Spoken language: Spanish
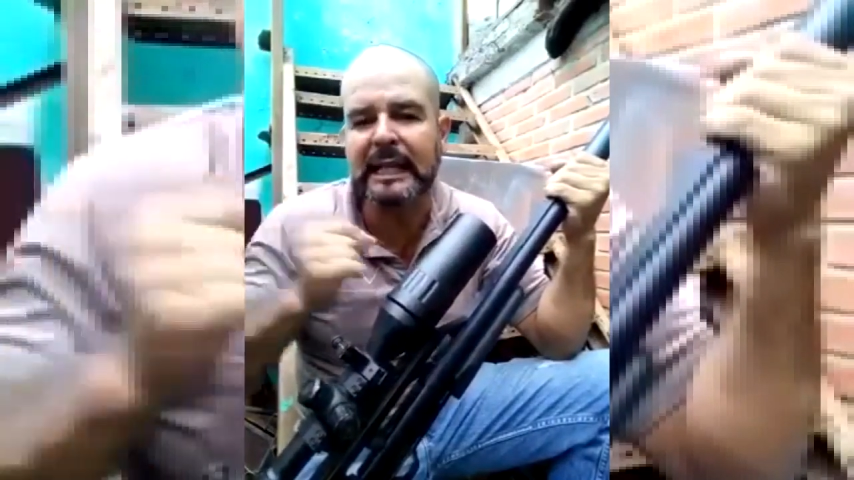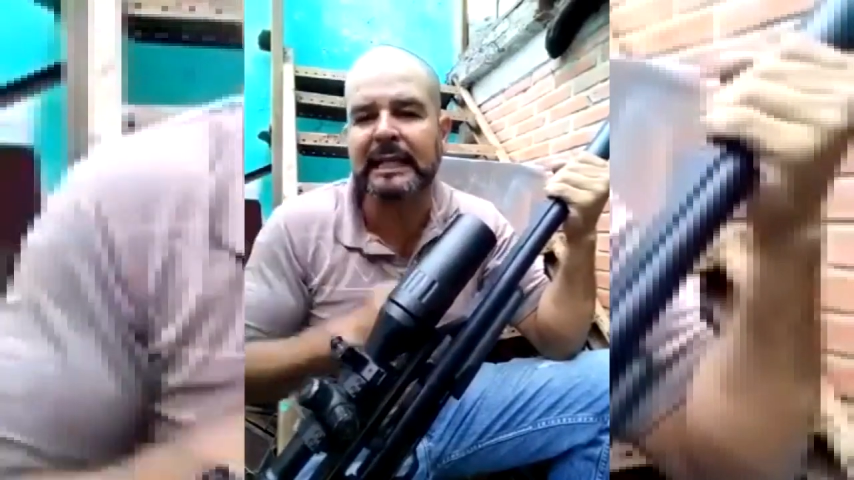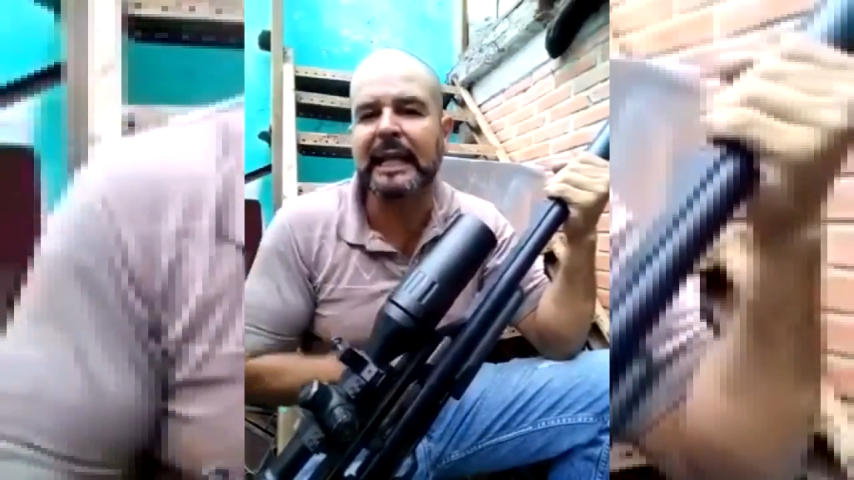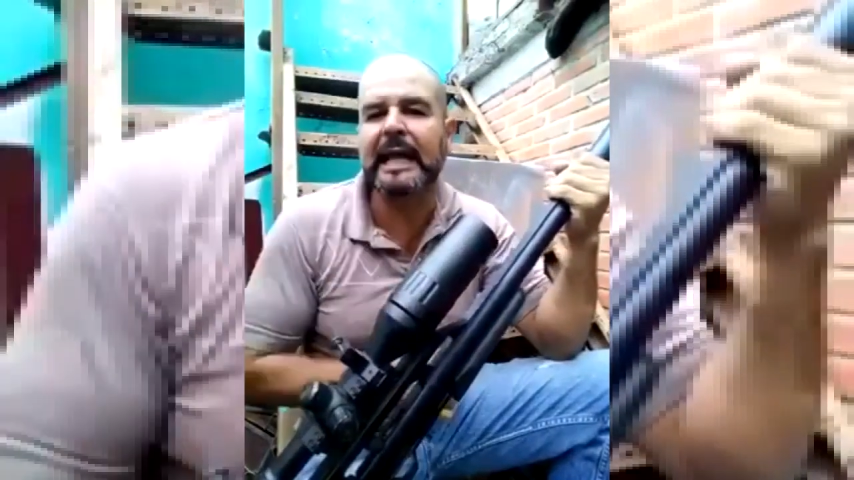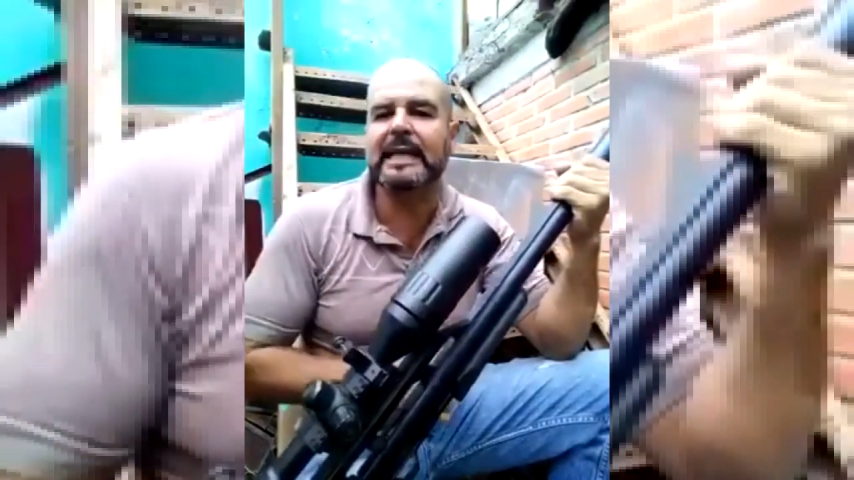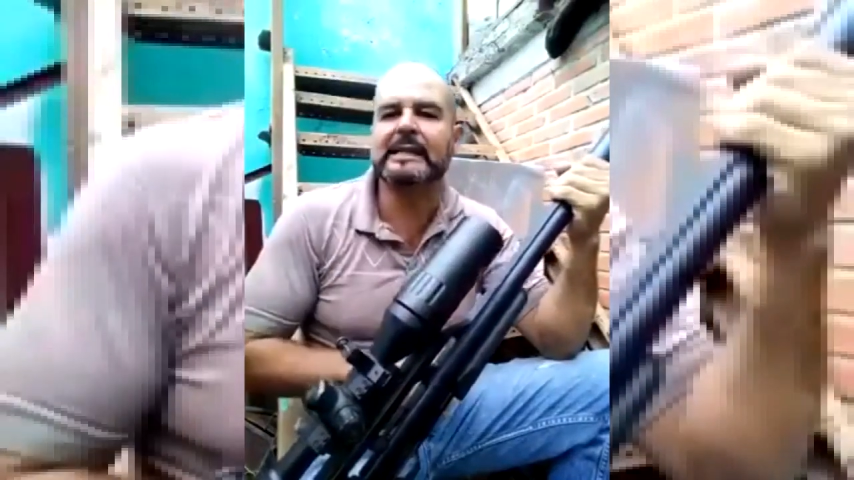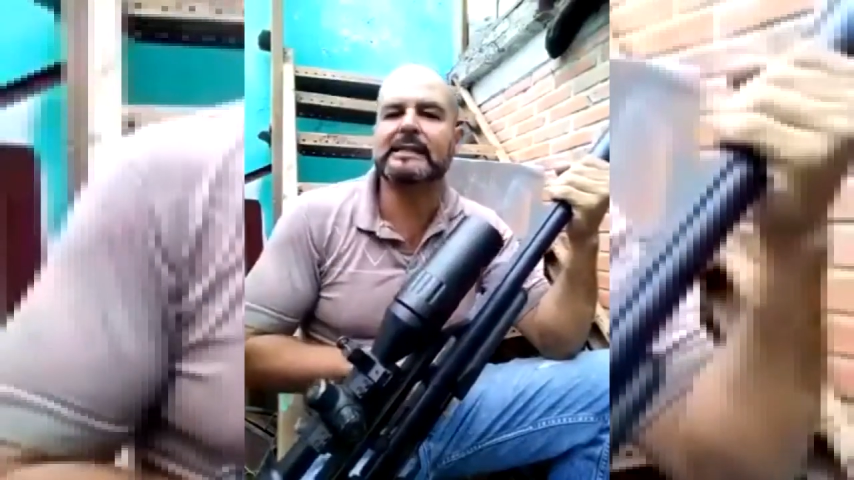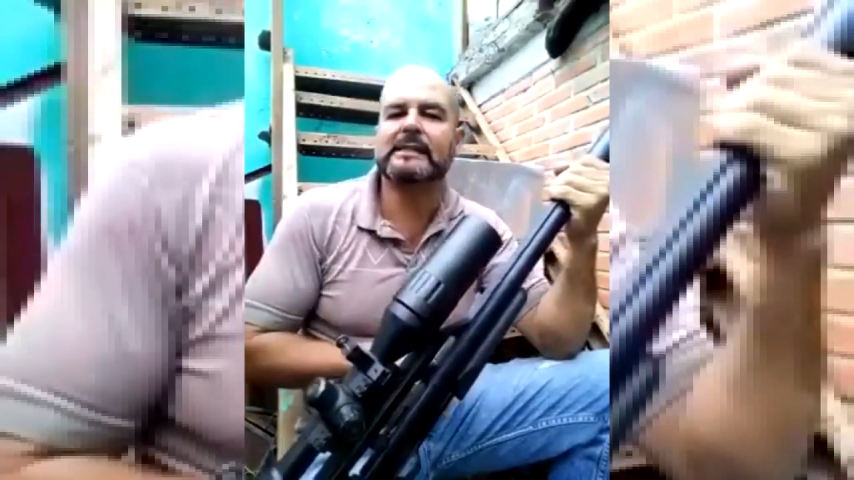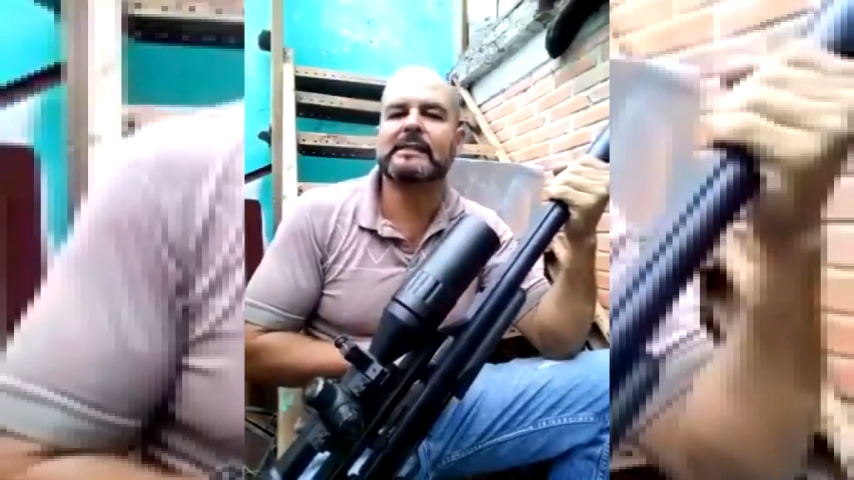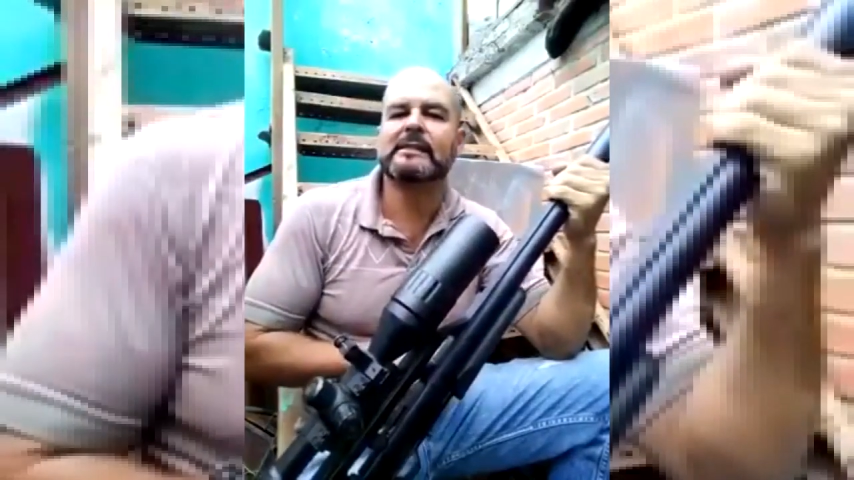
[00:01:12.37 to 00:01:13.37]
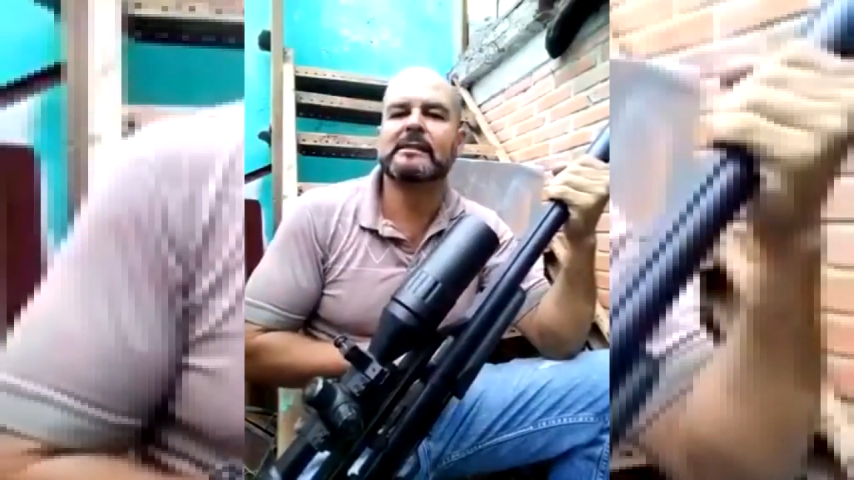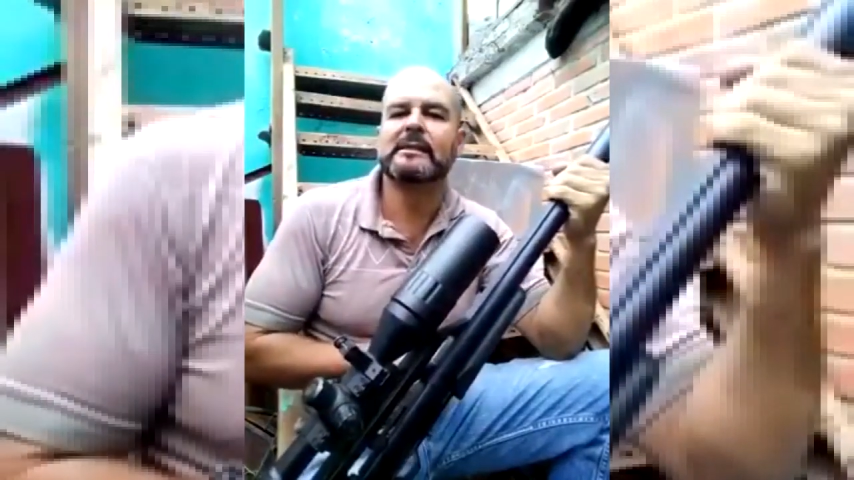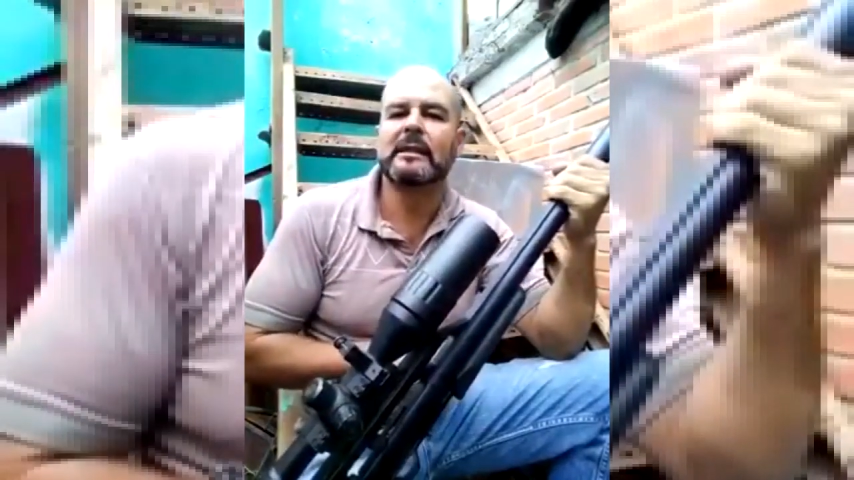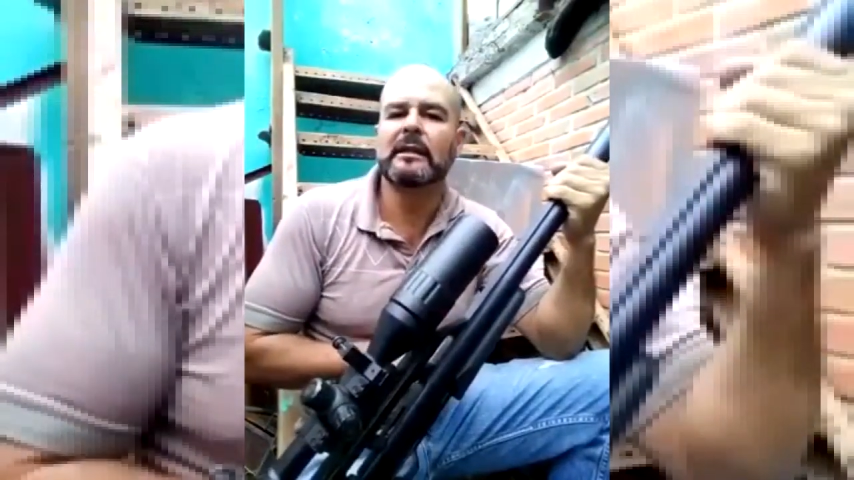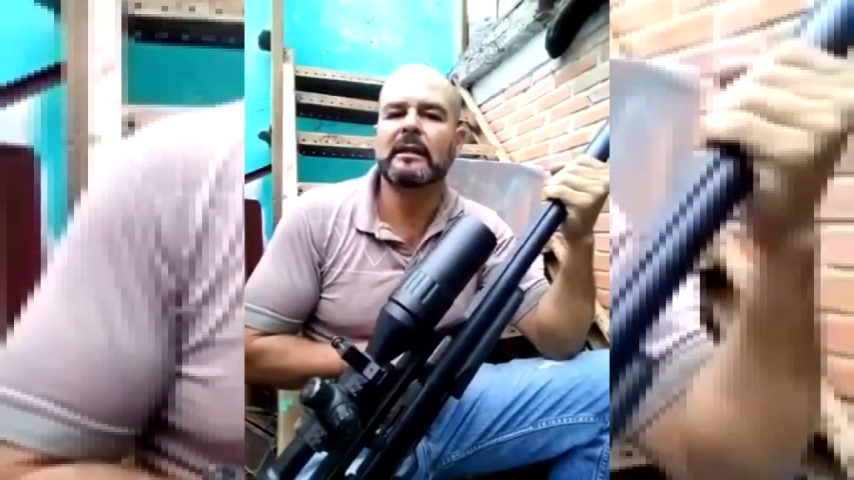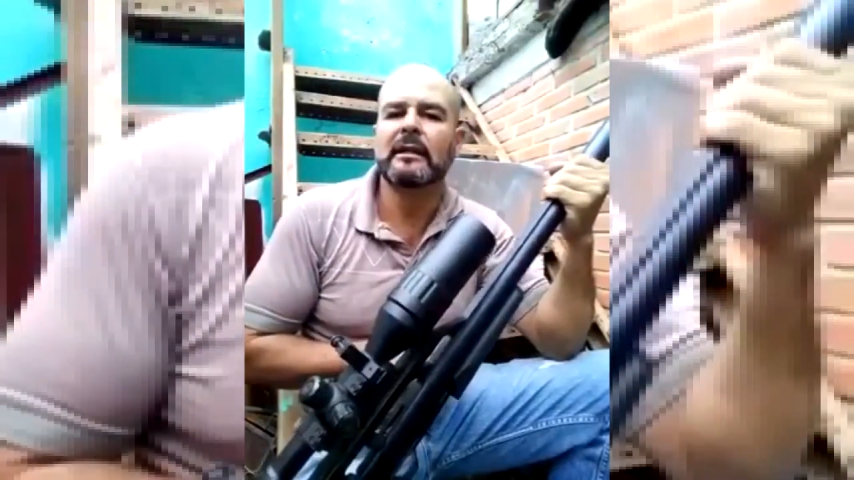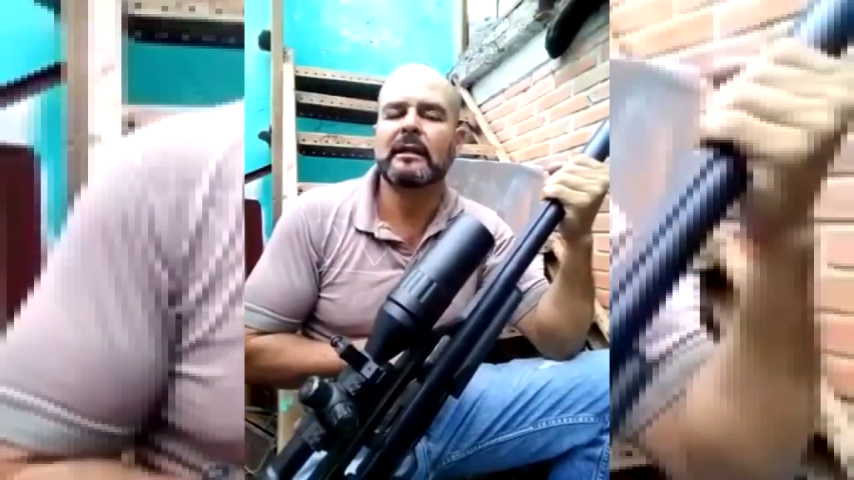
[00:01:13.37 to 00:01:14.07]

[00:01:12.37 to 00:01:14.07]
gandayas, ¿Sí?